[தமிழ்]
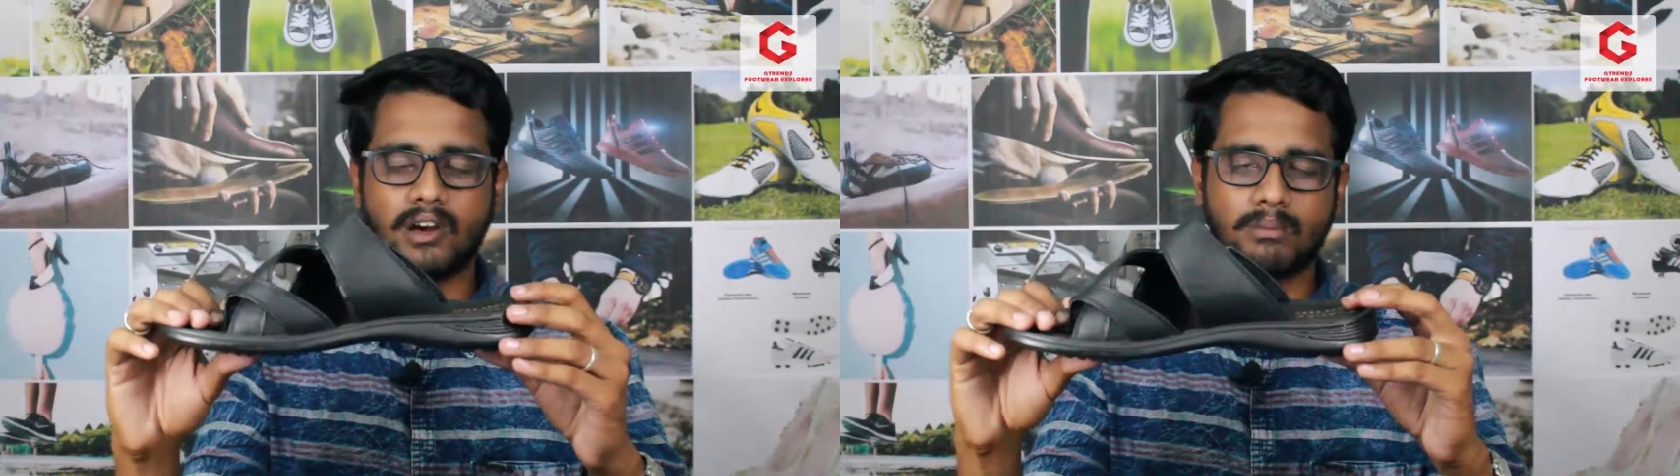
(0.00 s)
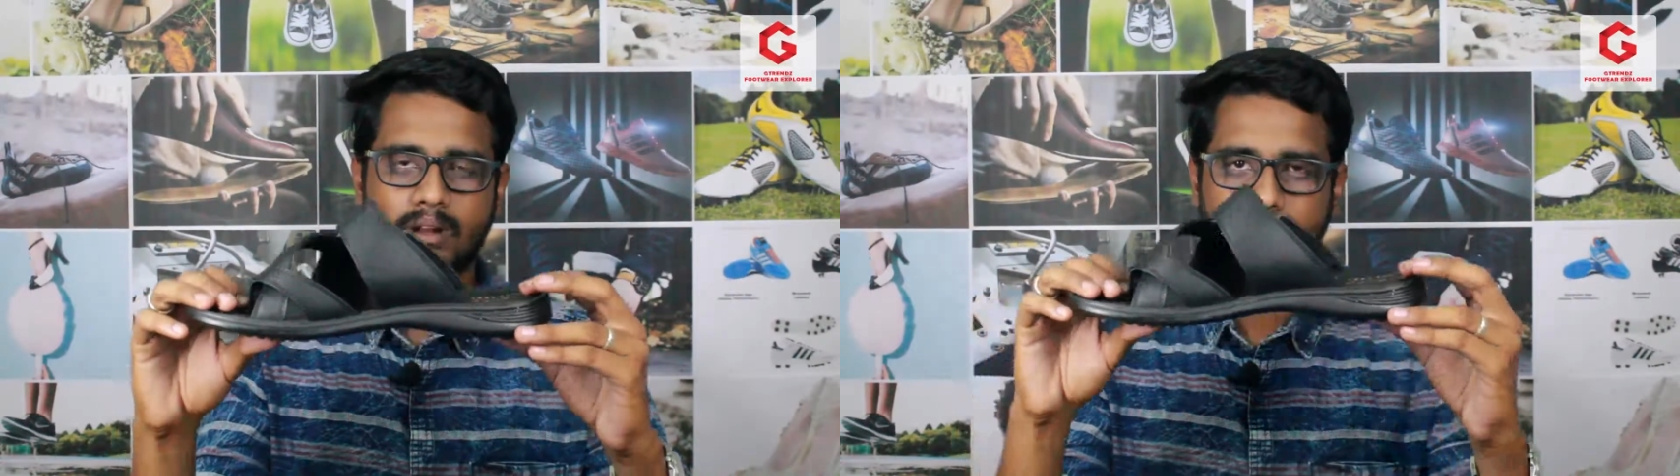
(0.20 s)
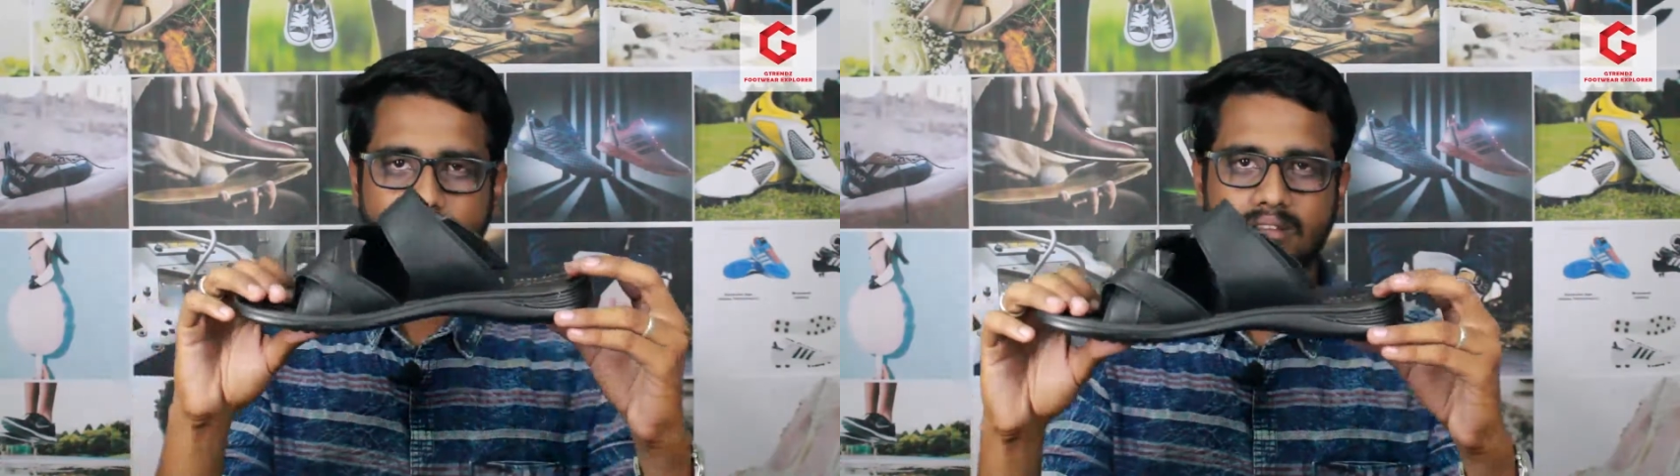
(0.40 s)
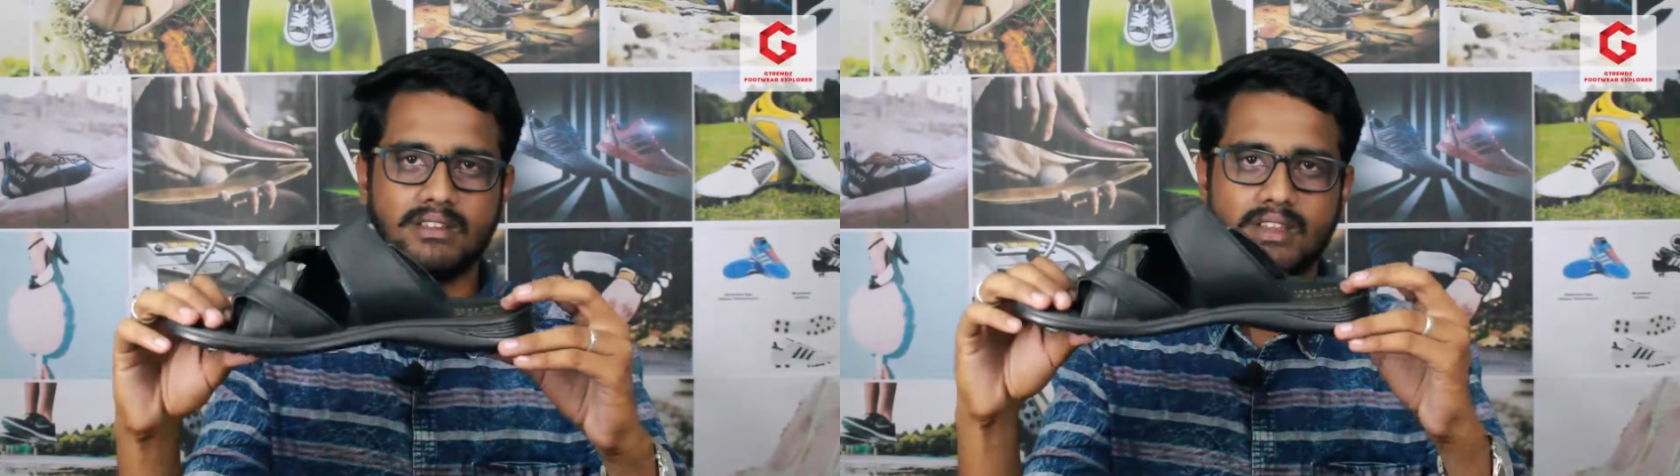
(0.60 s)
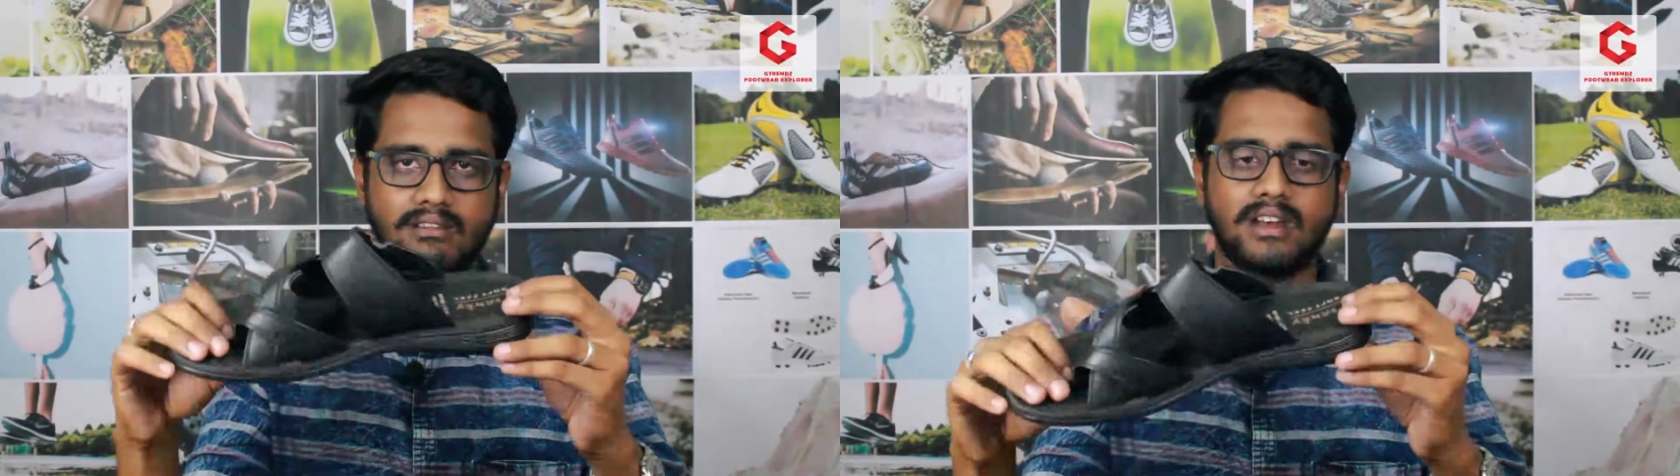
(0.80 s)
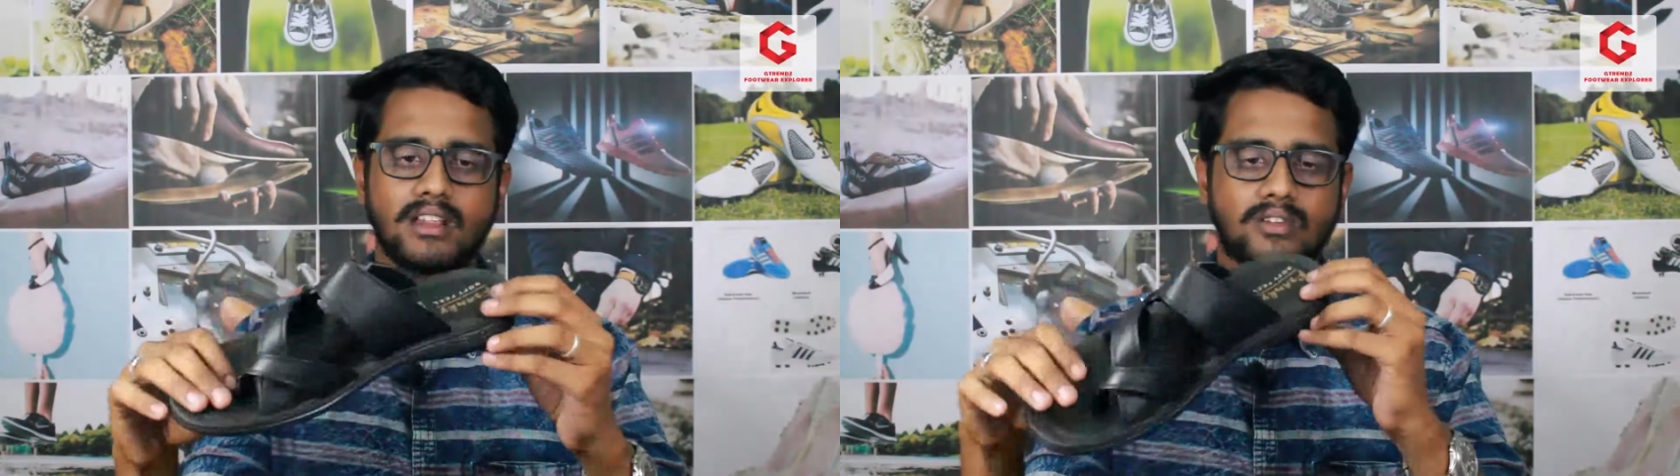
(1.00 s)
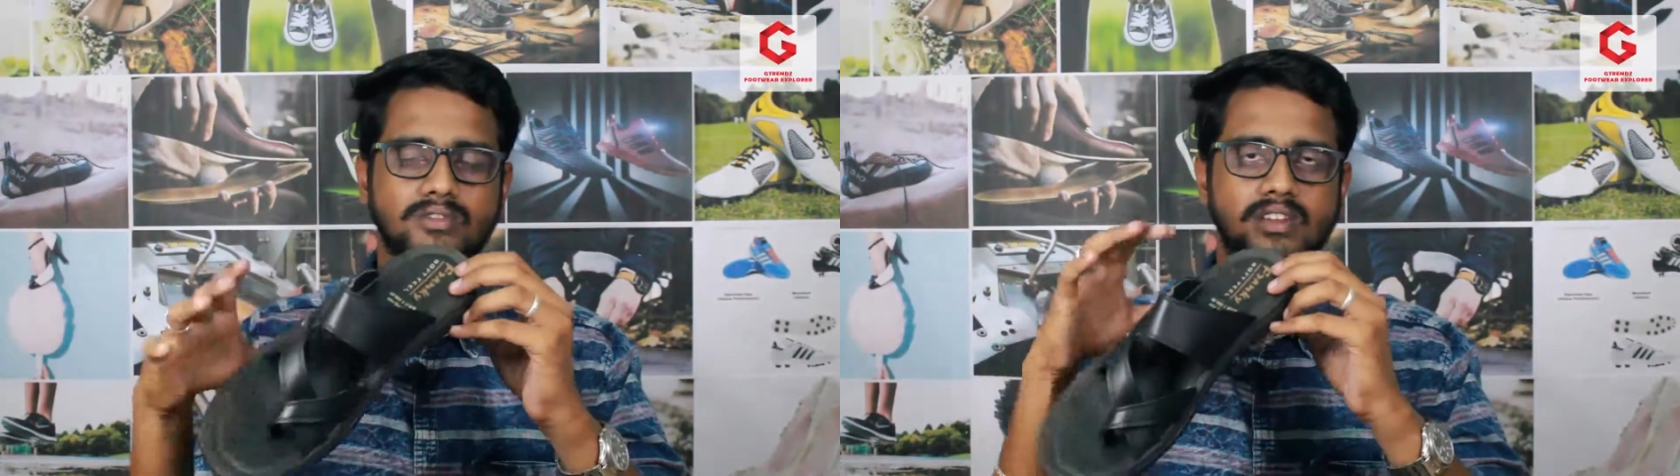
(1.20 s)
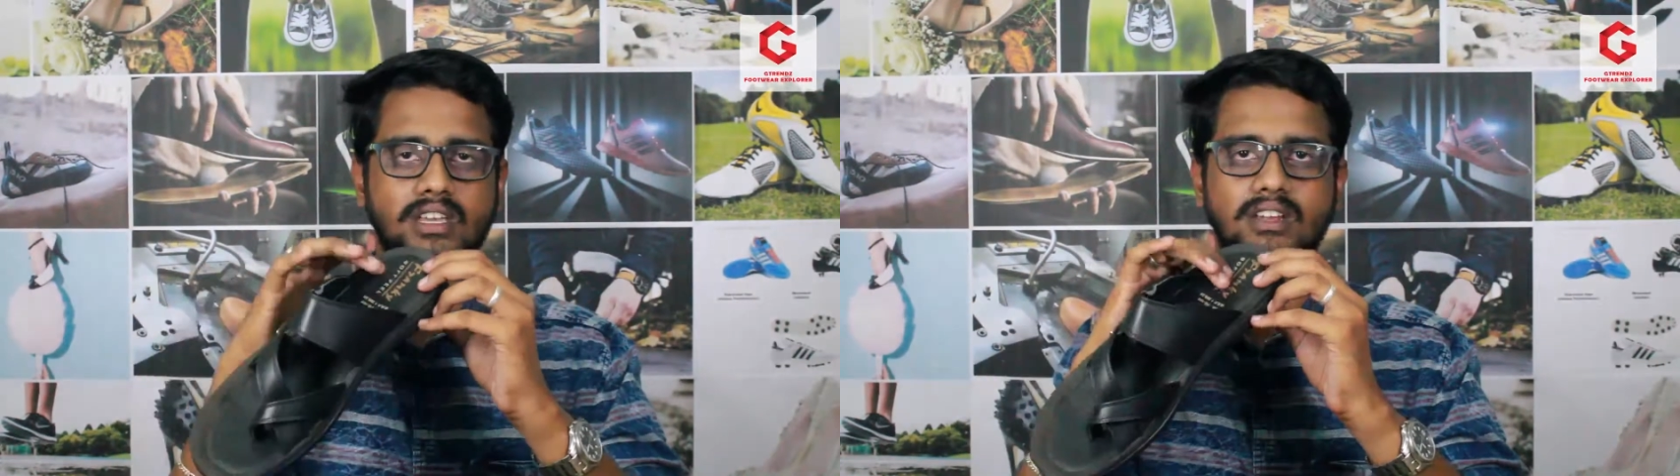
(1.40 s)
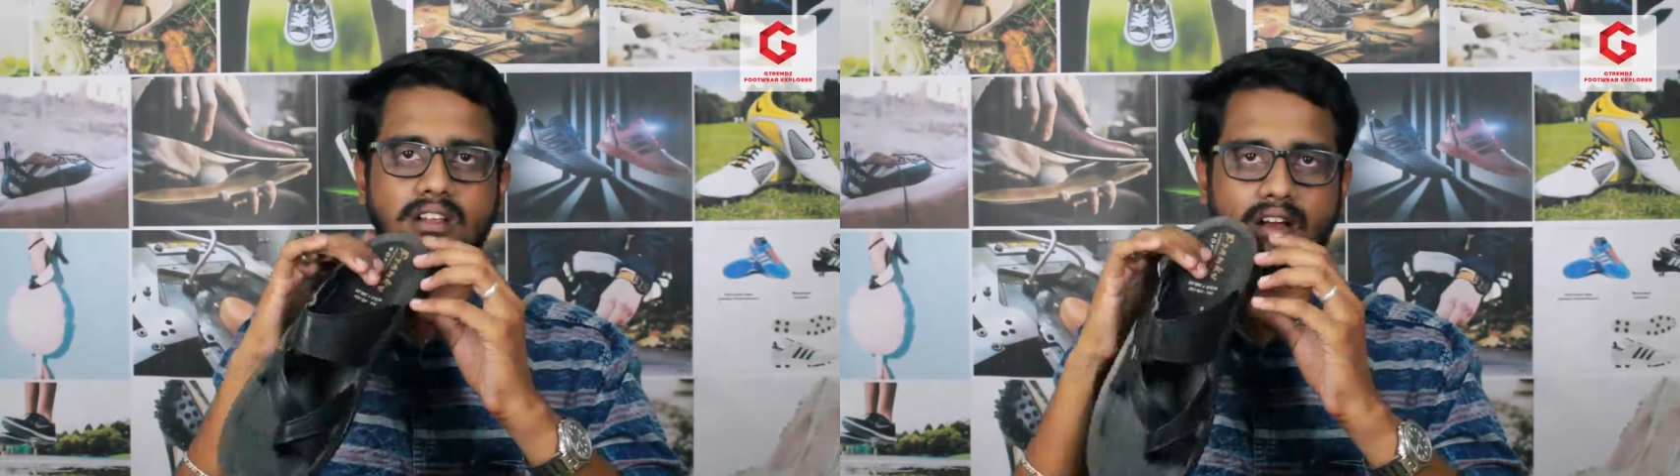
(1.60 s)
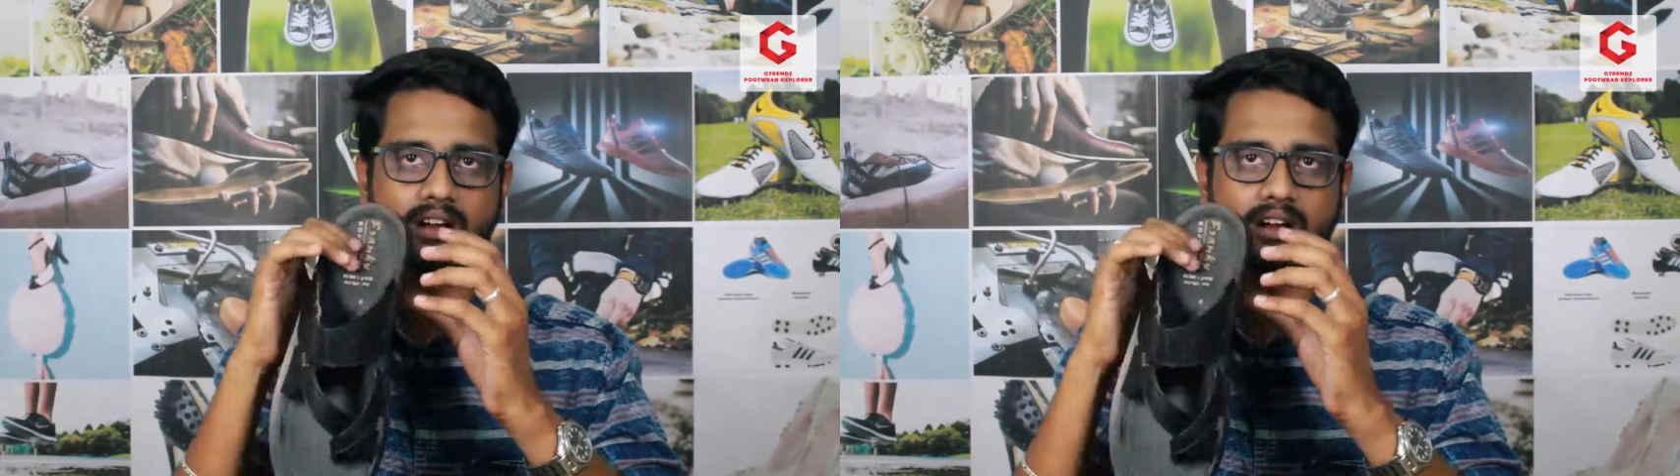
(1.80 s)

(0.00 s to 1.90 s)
நார்மல் பிவிசியை விட அது கொஞ்சம் ஹீட்